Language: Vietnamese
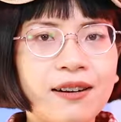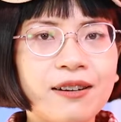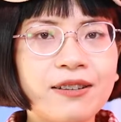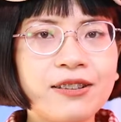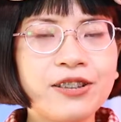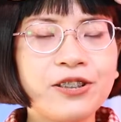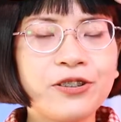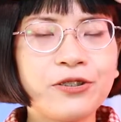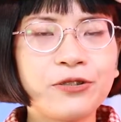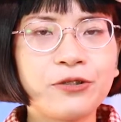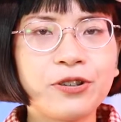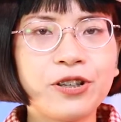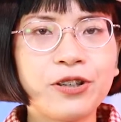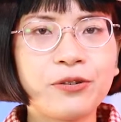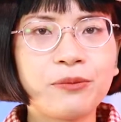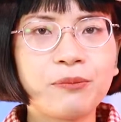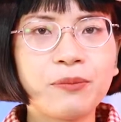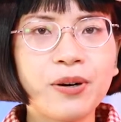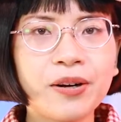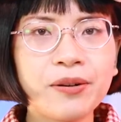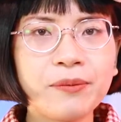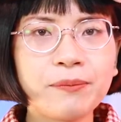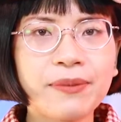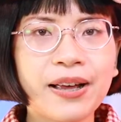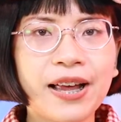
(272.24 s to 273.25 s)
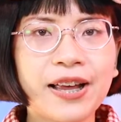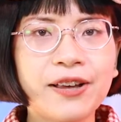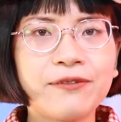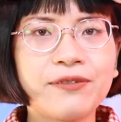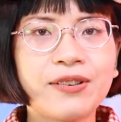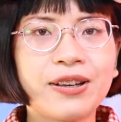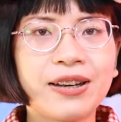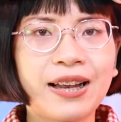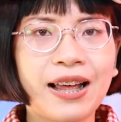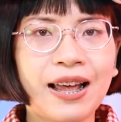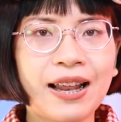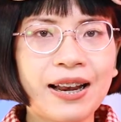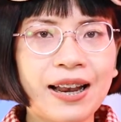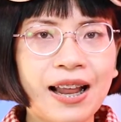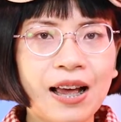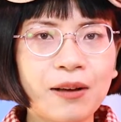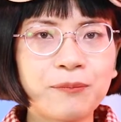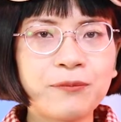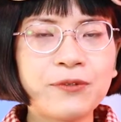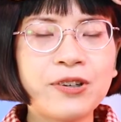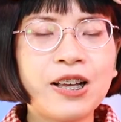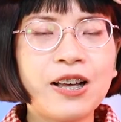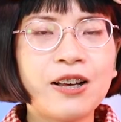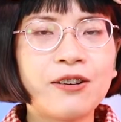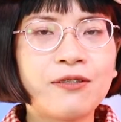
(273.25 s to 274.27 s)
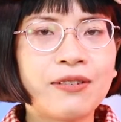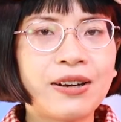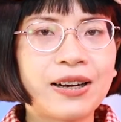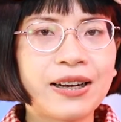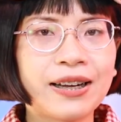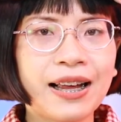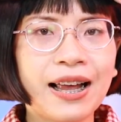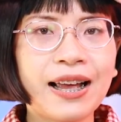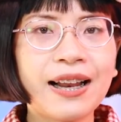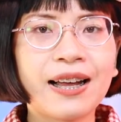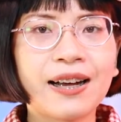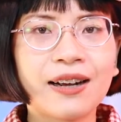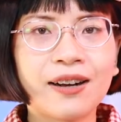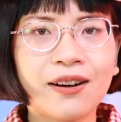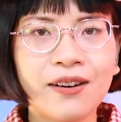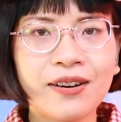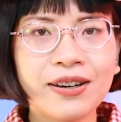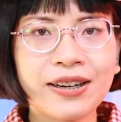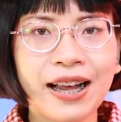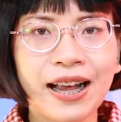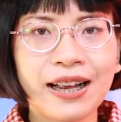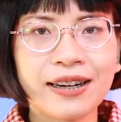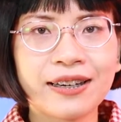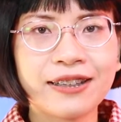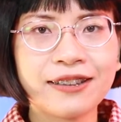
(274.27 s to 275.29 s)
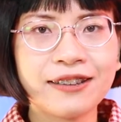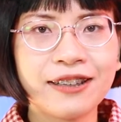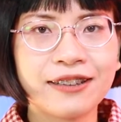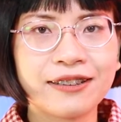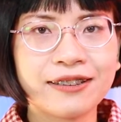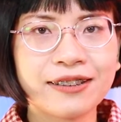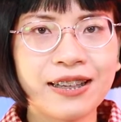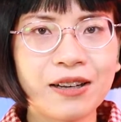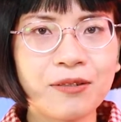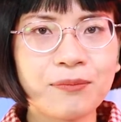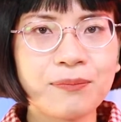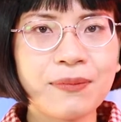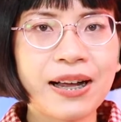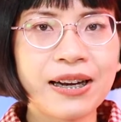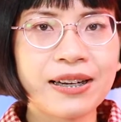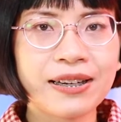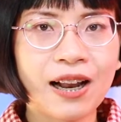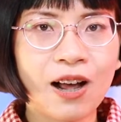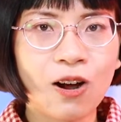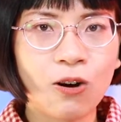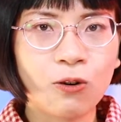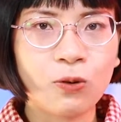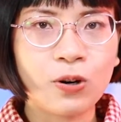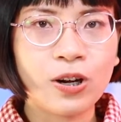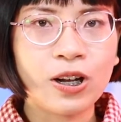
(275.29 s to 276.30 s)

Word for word: có nhiều điều mới mẻ và lạ lẫm và khá là khó khăn để thử thách ban đầu